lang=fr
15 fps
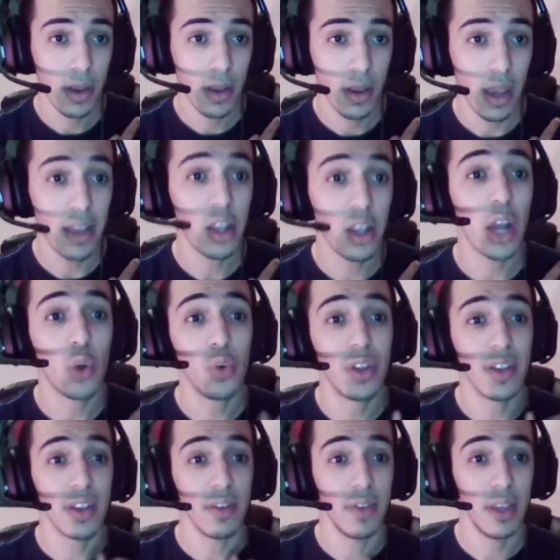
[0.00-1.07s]
Et ça l'a coûté
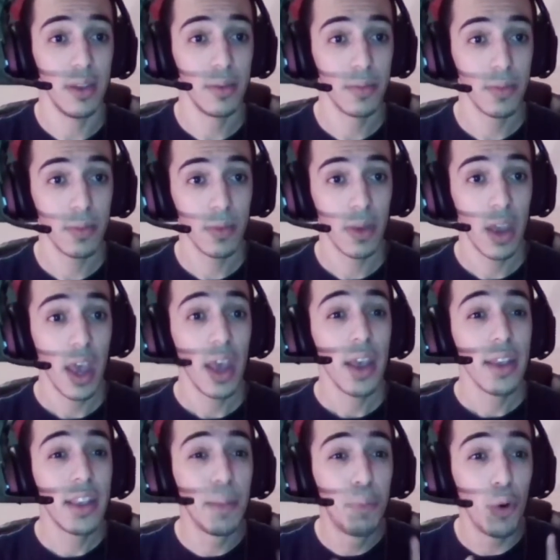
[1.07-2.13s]
sa vie.
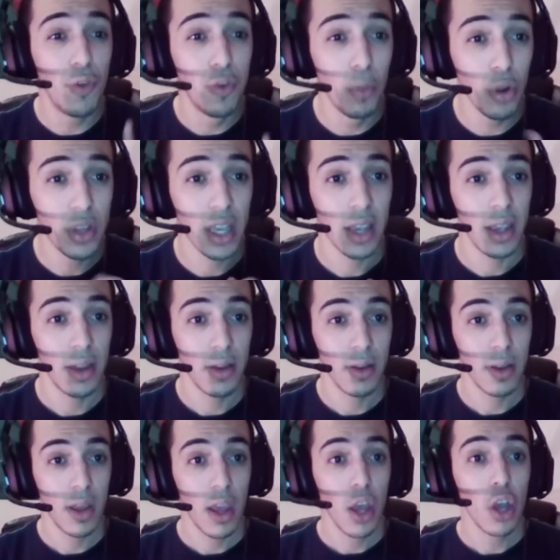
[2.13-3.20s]
C'est pour vous montrer
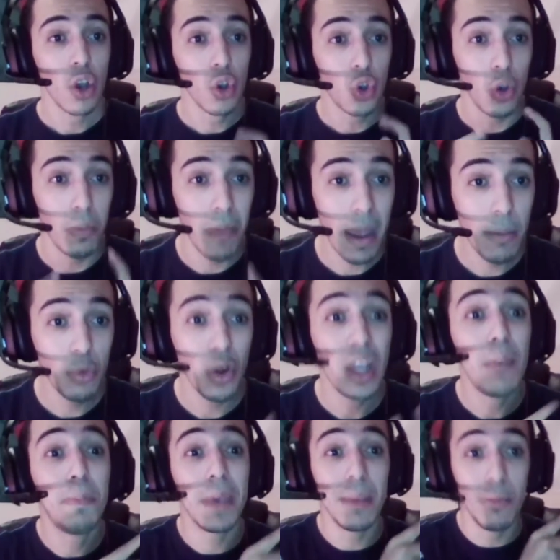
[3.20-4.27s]
que même dans
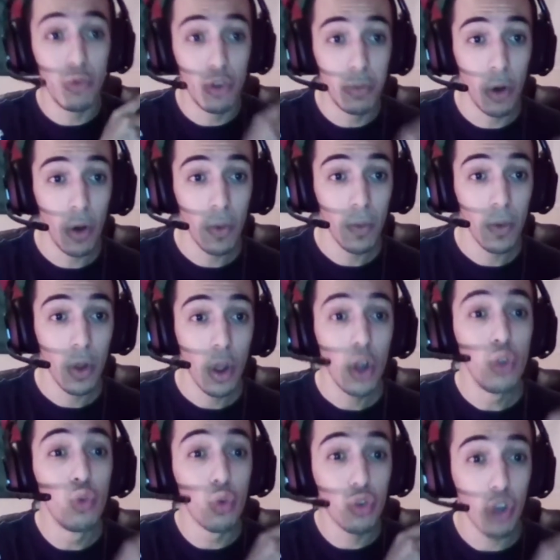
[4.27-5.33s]
les pays musulmans,
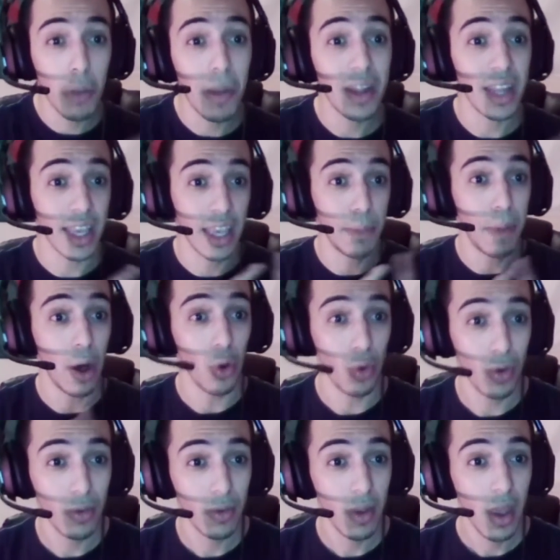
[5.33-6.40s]
nous sommes attaqués par eux.
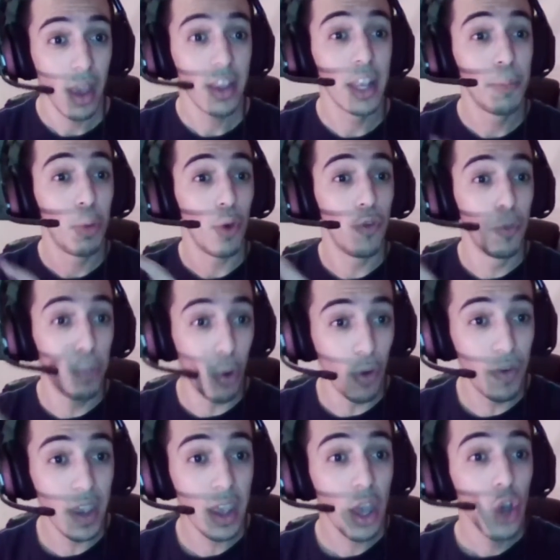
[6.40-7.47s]
C'est pour vous
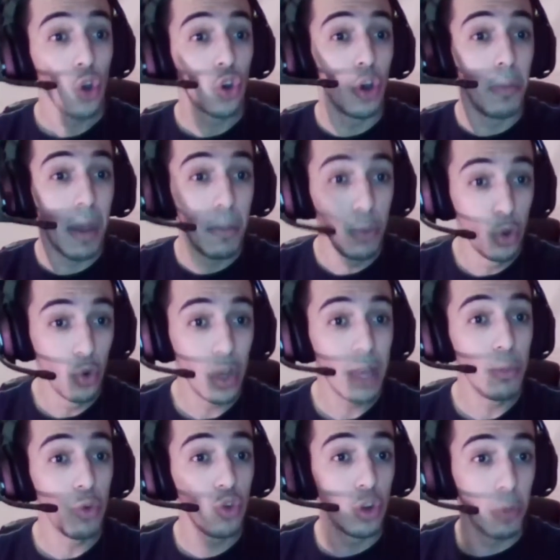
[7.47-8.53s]
prouver que même nous, les
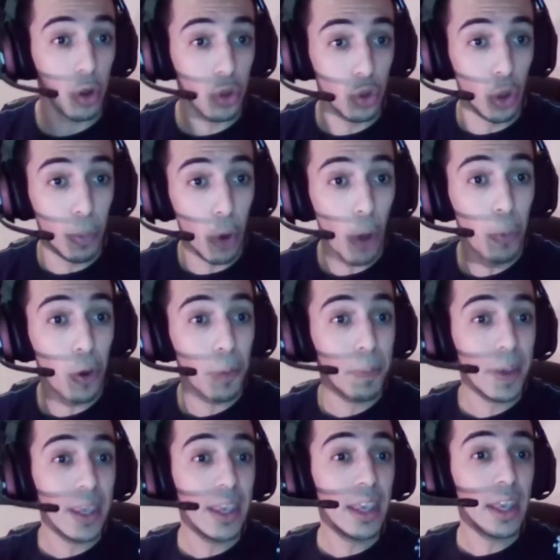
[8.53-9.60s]
musulmans, dans nos propres
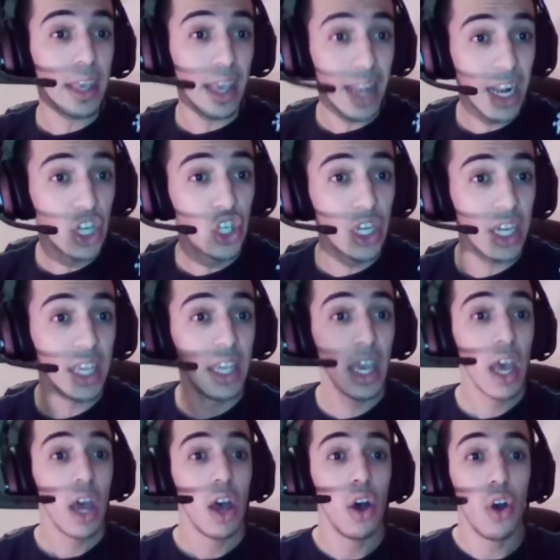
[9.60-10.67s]
pays, qu'est l'Algérie,
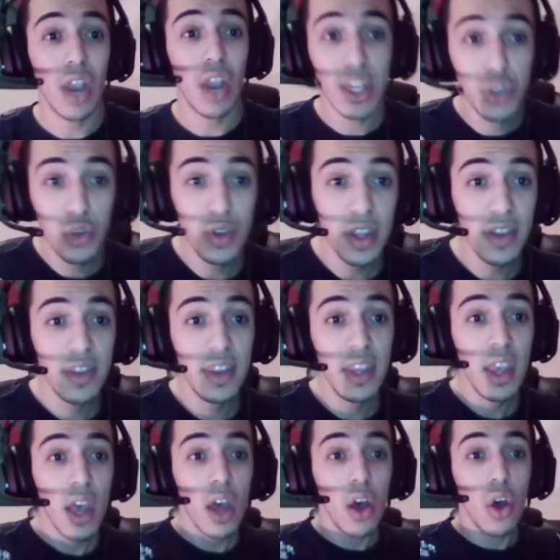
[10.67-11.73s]
euh, la Tunisie,
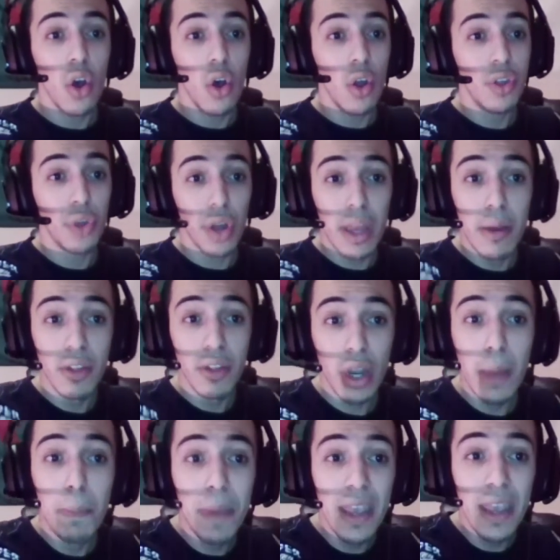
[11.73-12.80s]
euh, dans,
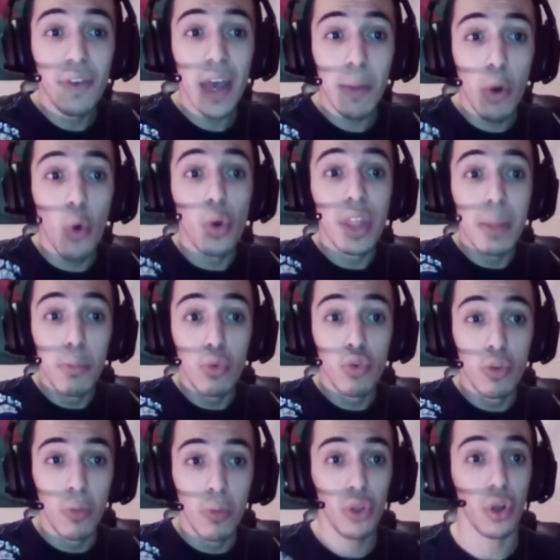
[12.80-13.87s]
les, pays vraiment où on est
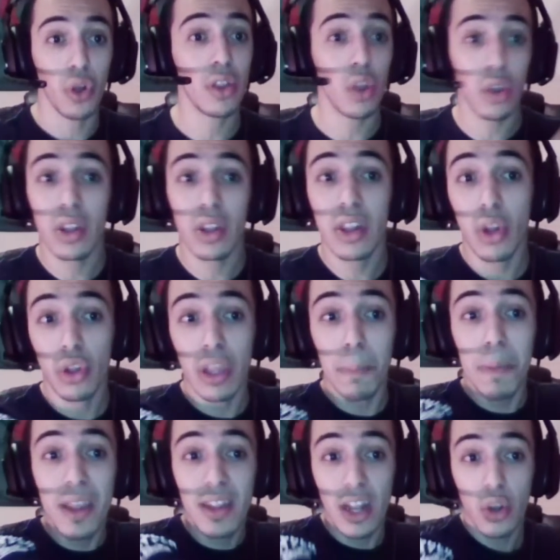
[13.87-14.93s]
musulmans, dans, des
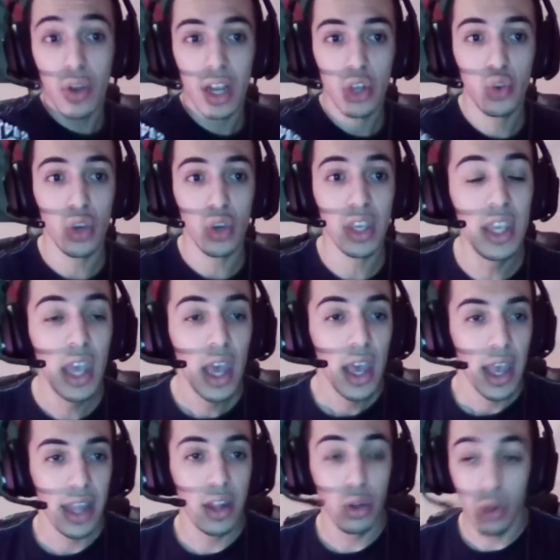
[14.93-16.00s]
pays tels que la Turquie
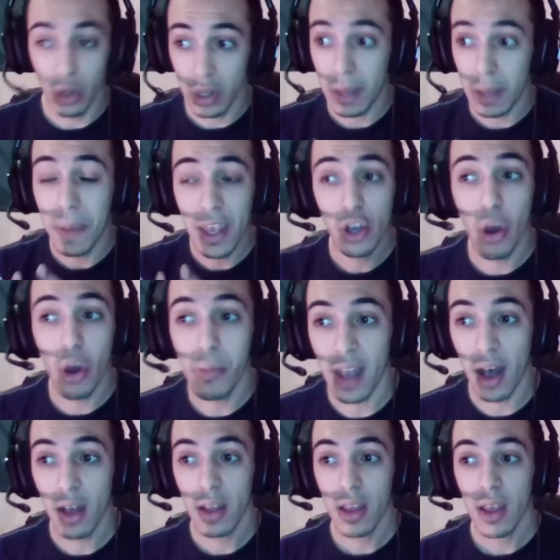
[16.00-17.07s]
et dans des pays comme
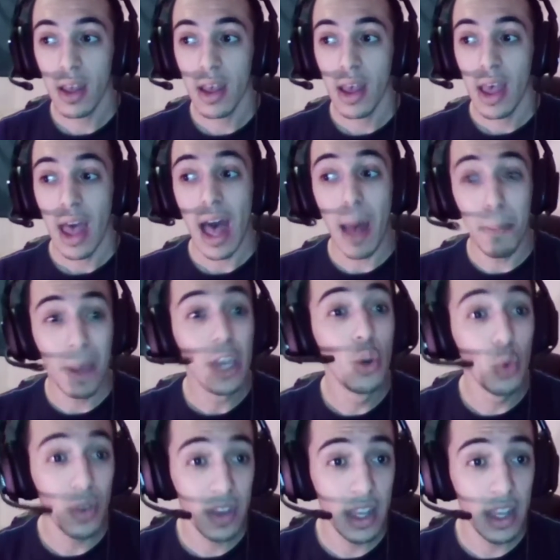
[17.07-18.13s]
ça, eh ben
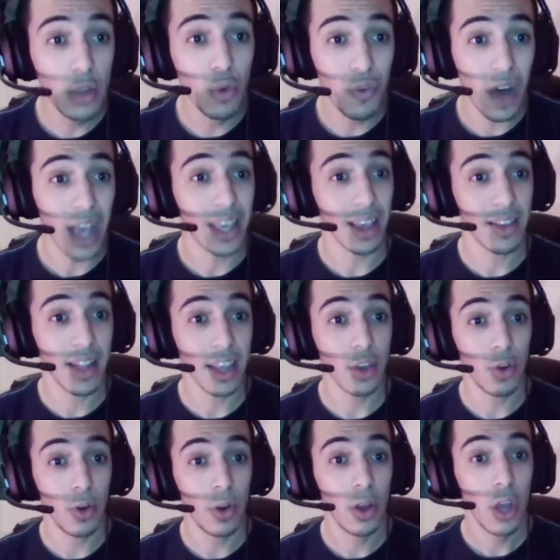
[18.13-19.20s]
nous aussi, nous fracassent la
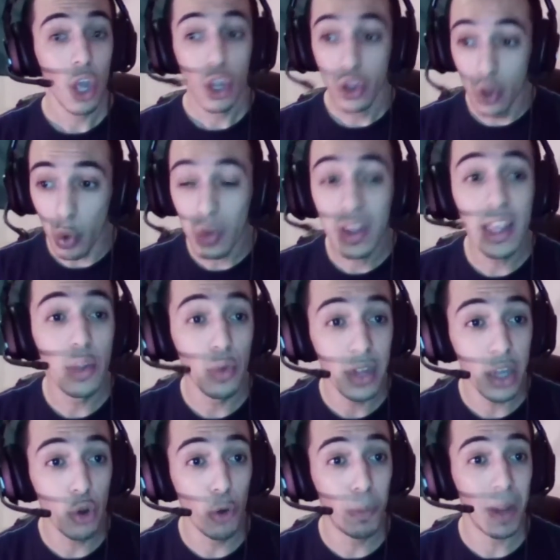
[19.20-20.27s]
gueule. Nous aussi, nous
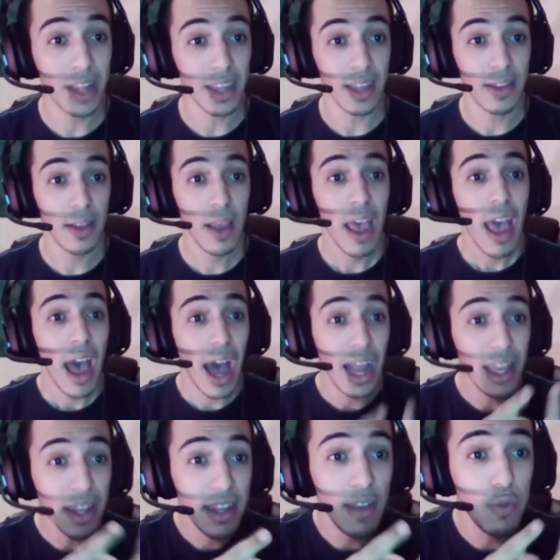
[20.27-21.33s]
découpent la tête.
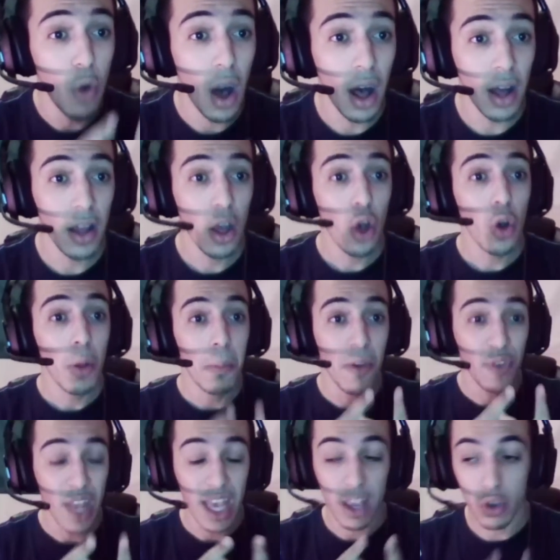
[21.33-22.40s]
Allez-y voir, mes
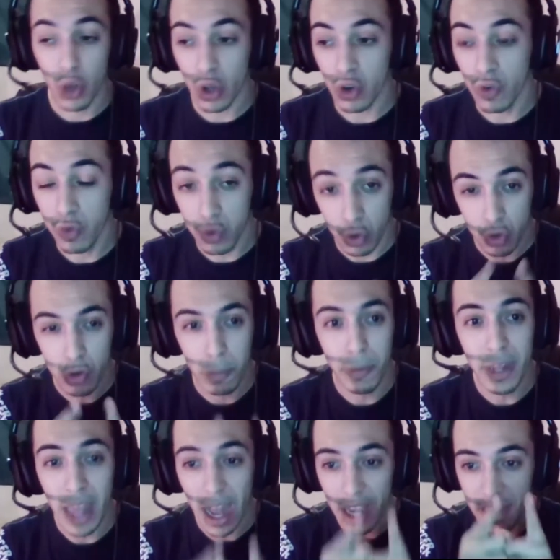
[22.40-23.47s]
frères et sœurs, je vous en
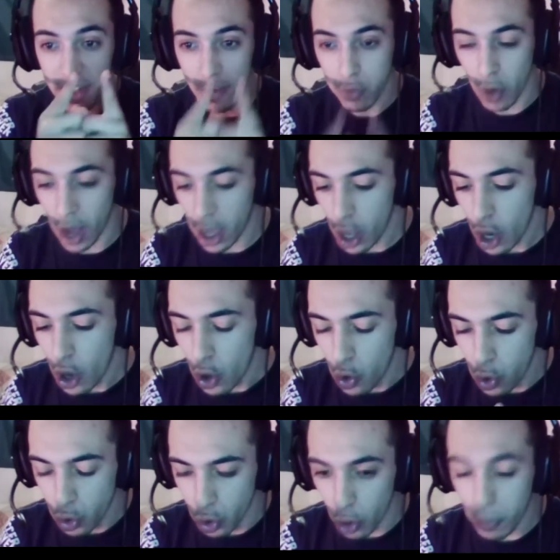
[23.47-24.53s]
supplie, allez-y voir le
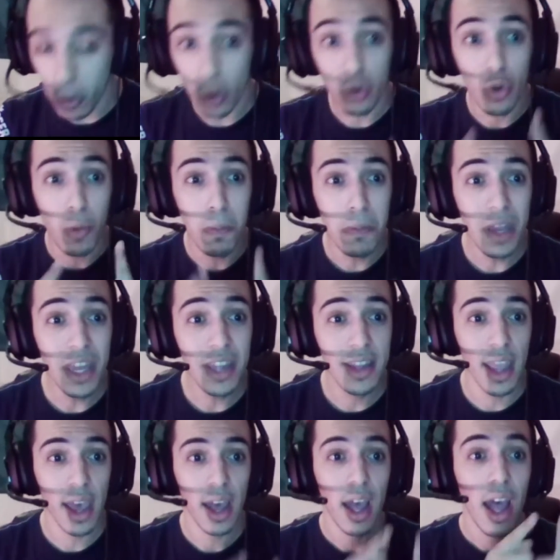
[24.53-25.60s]
nombre de
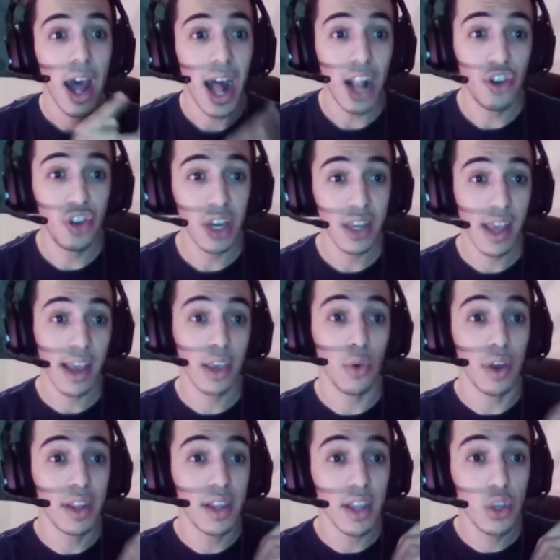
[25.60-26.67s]
militaires algériens qui ont
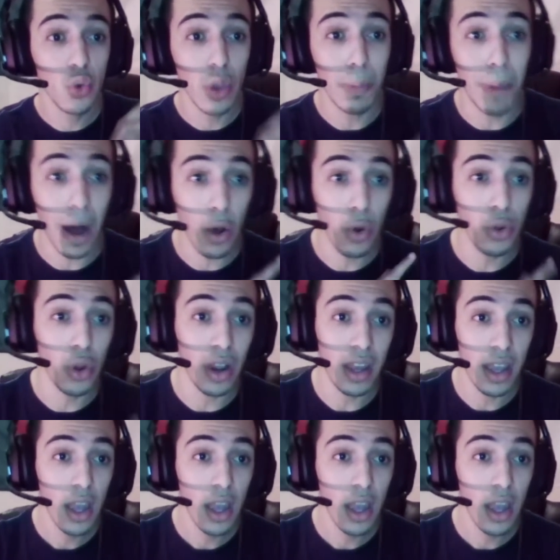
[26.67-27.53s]
été tués par eux dans, les,